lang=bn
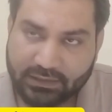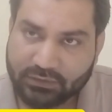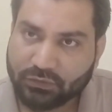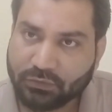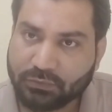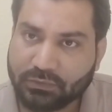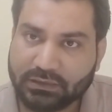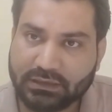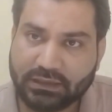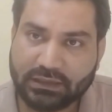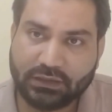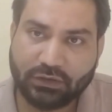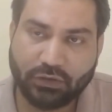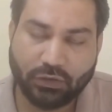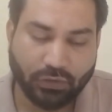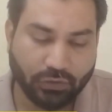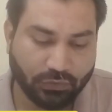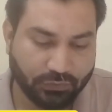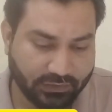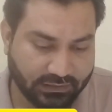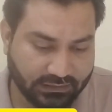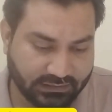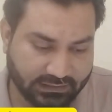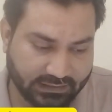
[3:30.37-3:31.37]
তোমাদেরকে
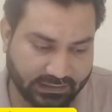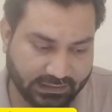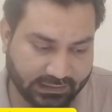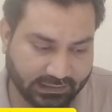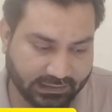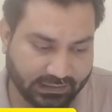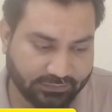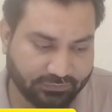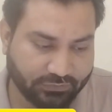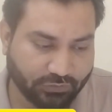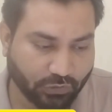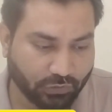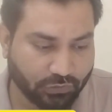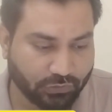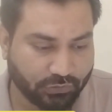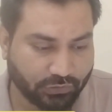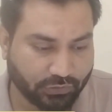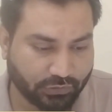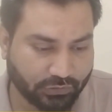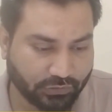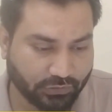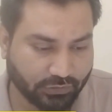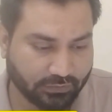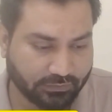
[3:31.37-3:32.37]
অলওয়েজ এটাকে ফলো
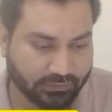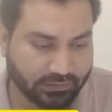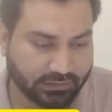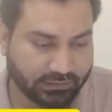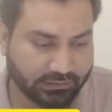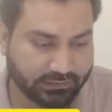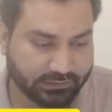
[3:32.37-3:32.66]
করতে হবে